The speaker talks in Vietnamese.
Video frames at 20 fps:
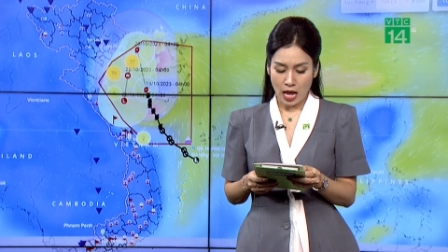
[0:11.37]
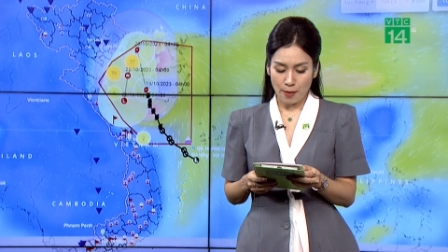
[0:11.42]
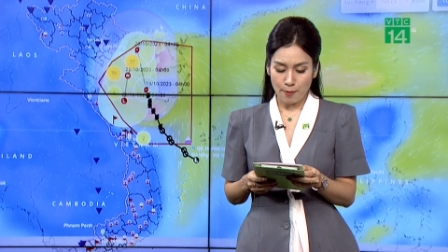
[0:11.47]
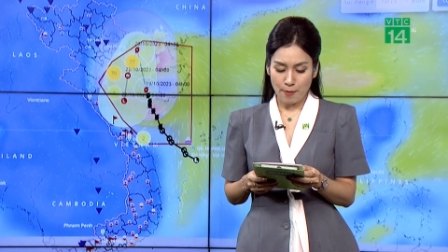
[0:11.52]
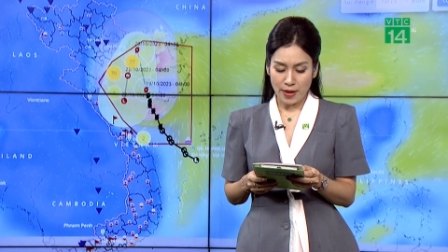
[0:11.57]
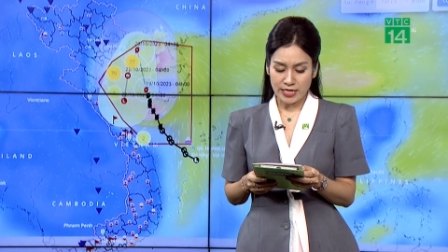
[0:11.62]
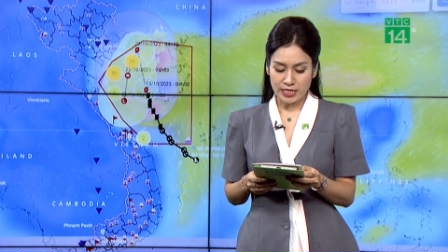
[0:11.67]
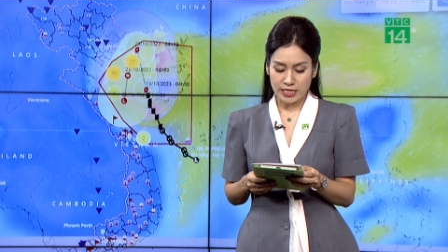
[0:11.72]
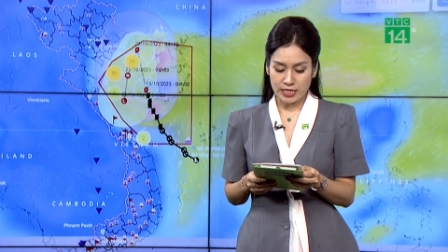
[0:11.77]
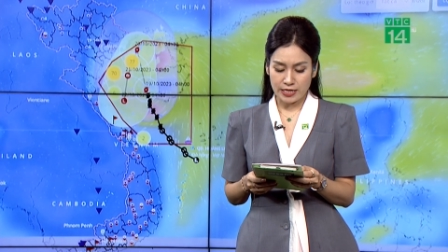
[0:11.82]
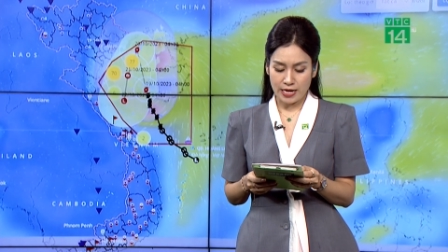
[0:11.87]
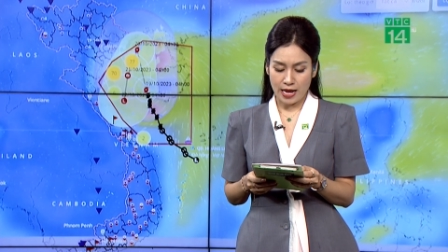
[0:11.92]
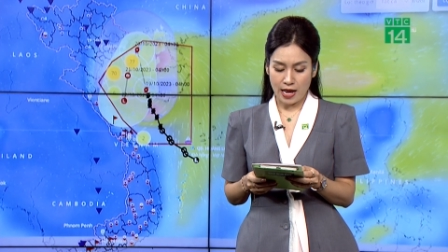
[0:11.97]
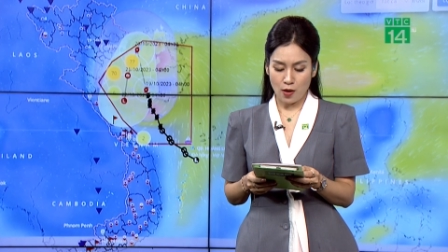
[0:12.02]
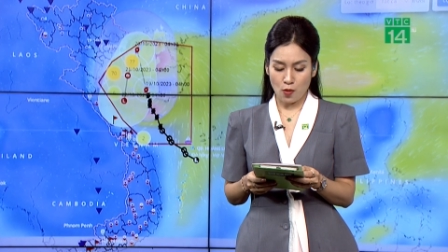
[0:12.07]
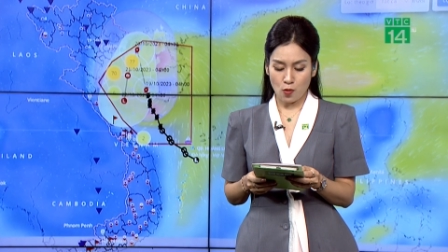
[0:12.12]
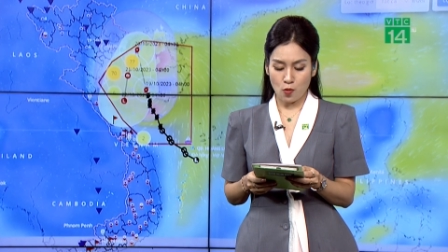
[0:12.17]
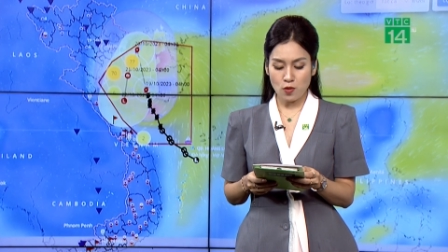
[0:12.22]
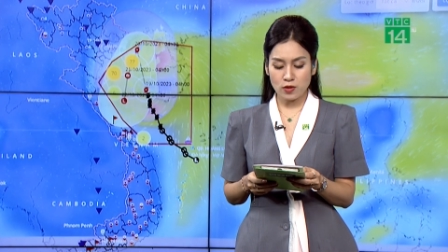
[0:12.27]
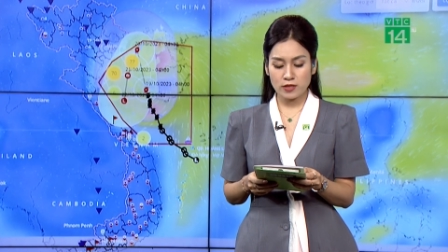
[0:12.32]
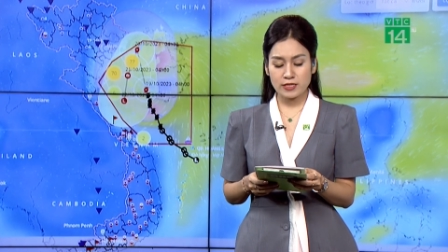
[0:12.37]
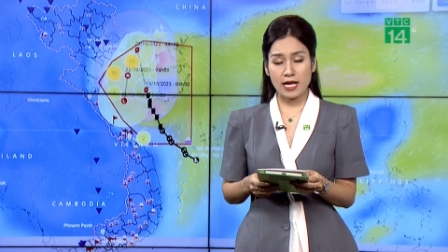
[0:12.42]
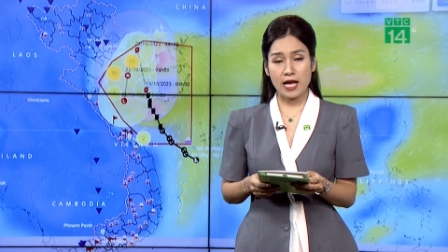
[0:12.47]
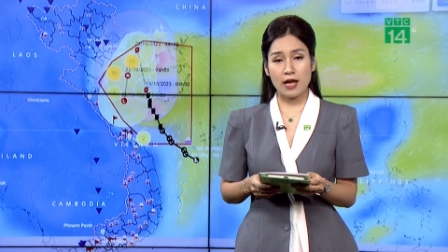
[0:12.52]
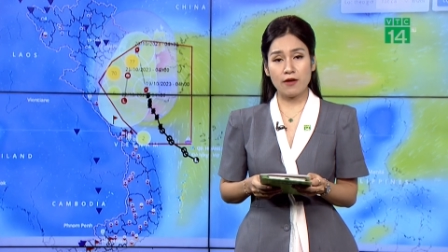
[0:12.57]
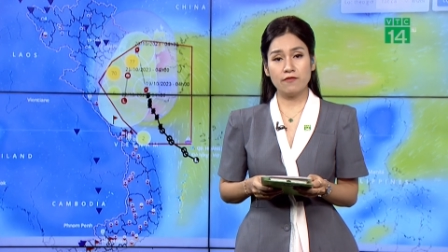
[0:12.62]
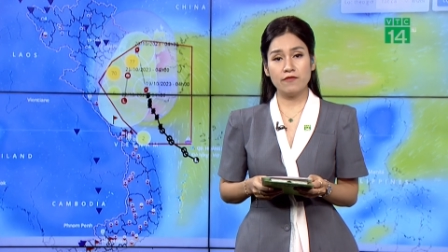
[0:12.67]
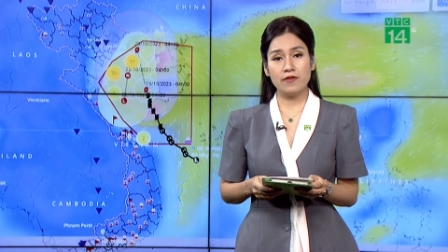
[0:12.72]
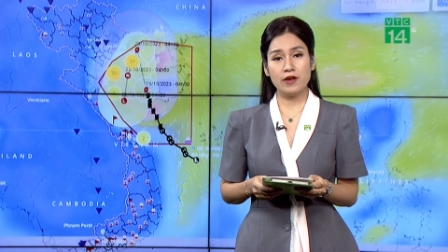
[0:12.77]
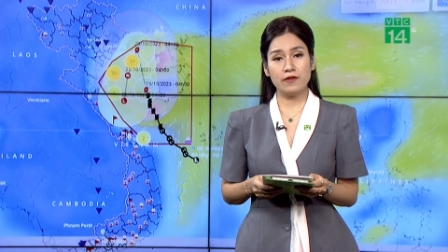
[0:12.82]
Ban Chỉ đạo Quốc
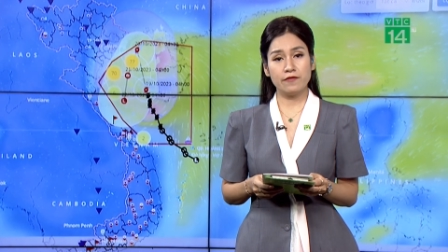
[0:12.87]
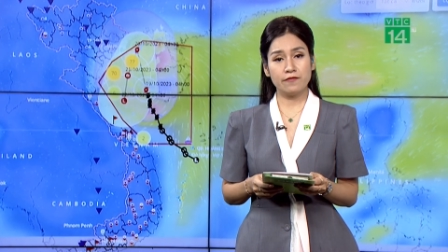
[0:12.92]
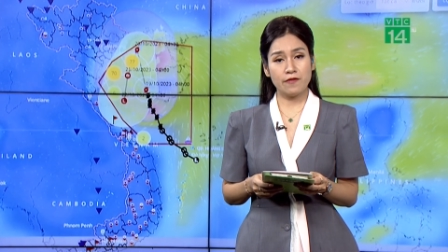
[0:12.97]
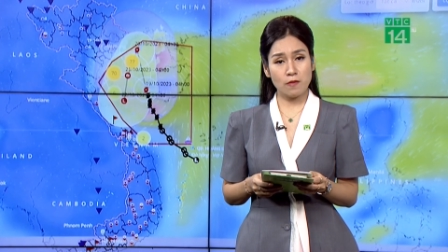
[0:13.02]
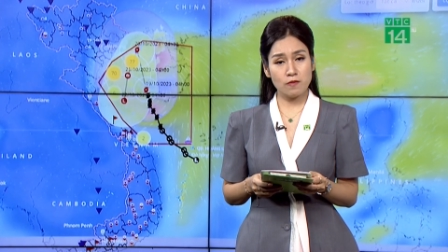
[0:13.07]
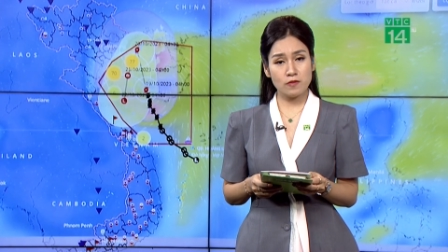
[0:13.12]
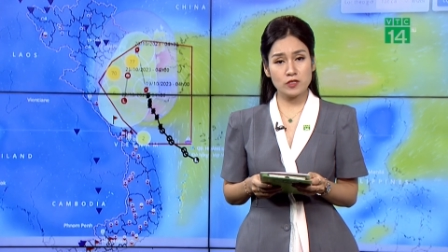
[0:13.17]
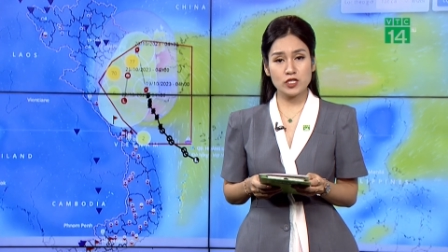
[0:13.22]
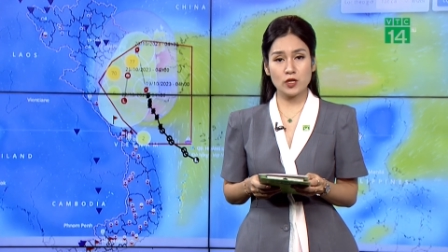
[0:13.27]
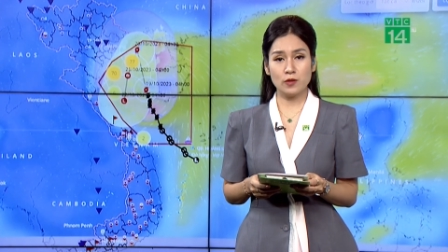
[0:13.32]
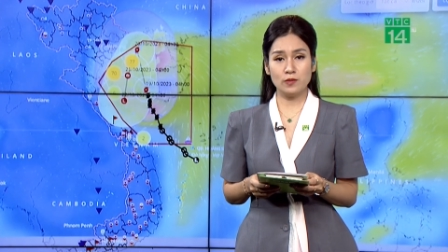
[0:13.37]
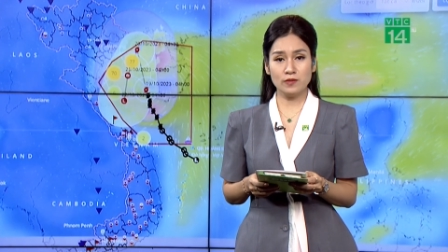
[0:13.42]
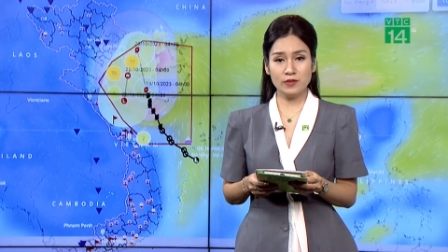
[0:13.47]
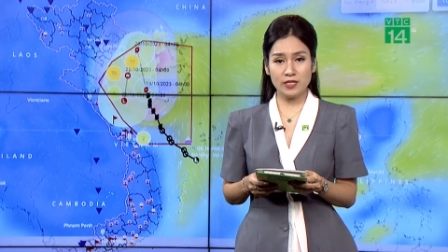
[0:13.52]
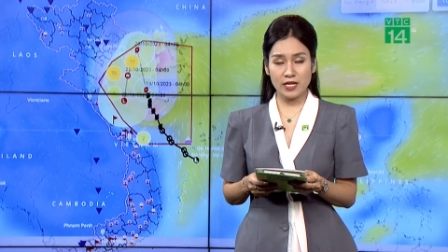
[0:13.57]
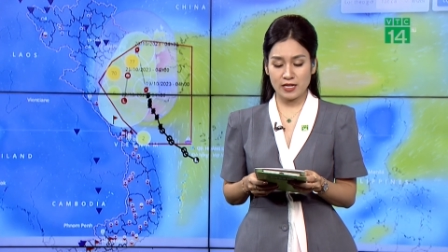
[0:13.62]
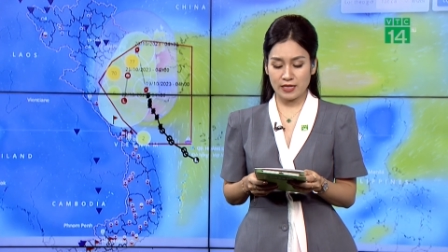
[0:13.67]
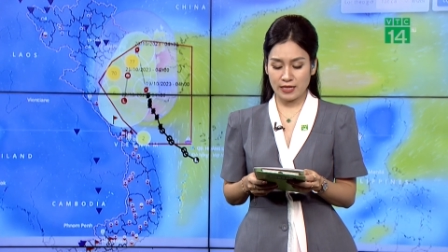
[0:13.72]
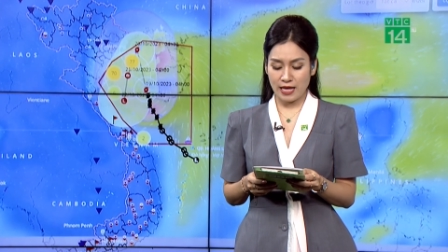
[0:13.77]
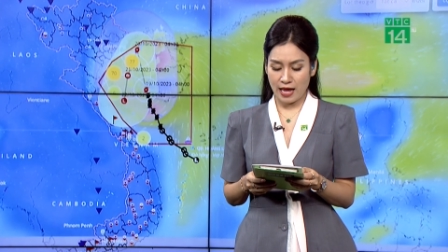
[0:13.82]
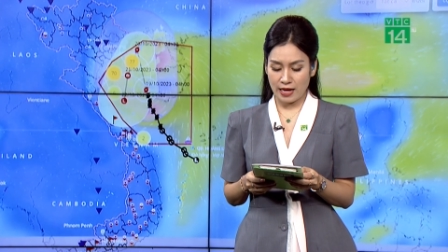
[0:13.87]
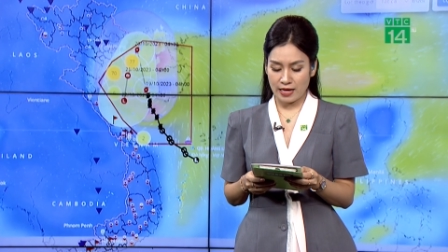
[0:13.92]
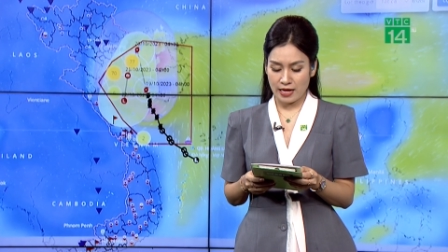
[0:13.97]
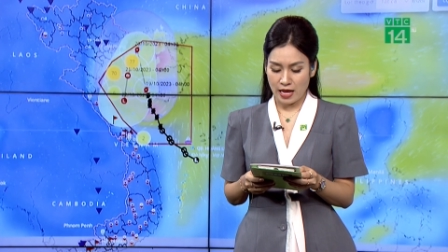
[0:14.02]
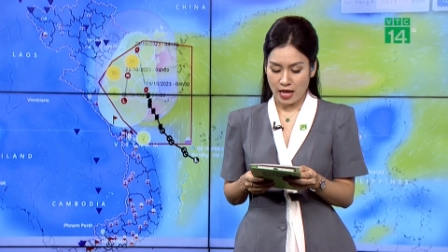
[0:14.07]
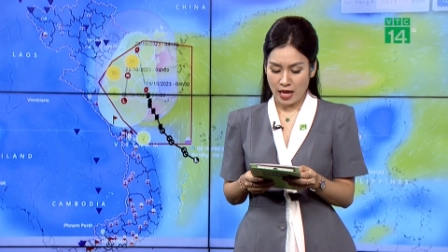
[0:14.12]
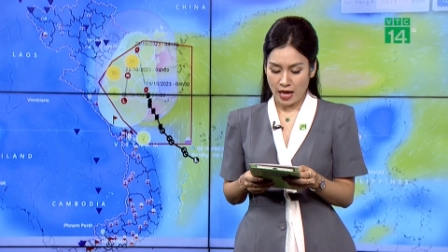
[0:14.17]
gia về phòng chống thiên tai